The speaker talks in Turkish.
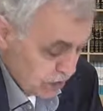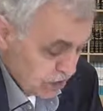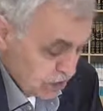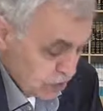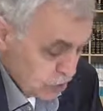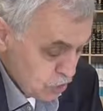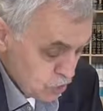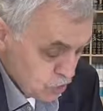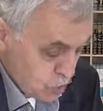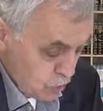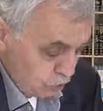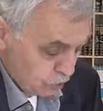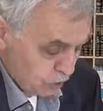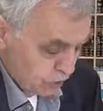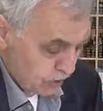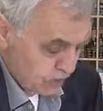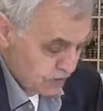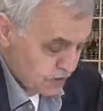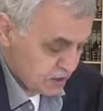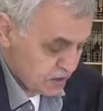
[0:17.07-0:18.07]
İkinci
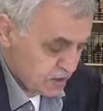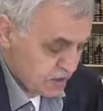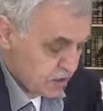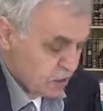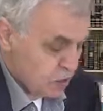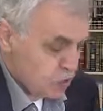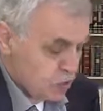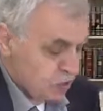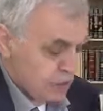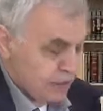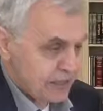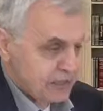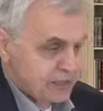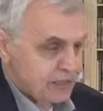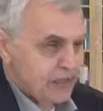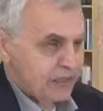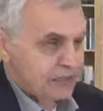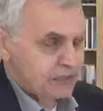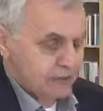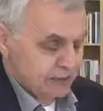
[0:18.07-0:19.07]
yoldayız. ikinci
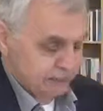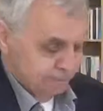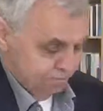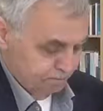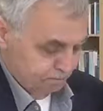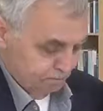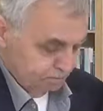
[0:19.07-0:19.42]
meslek.